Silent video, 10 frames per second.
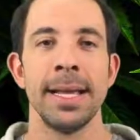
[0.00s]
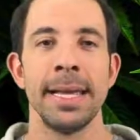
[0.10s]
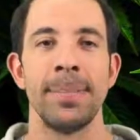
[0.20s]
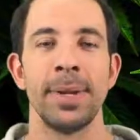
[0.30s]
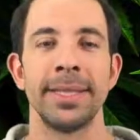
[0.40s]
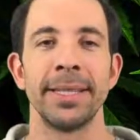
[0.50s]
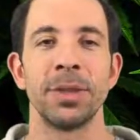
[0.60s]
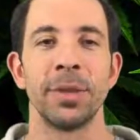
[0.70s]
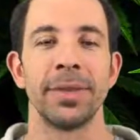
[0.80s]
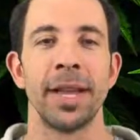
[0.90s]
Et petite
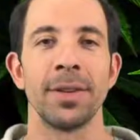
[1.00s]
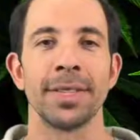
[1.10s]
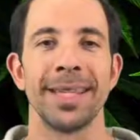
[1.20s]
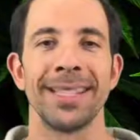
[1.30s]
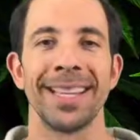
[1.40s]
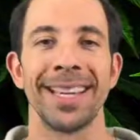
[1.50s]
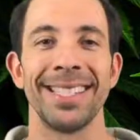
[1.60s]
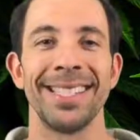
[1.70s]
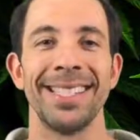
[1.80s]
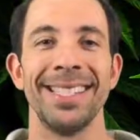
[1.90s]
confidence insérée
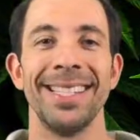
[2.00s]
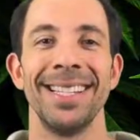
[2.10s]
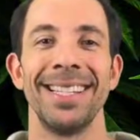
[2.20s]
ici,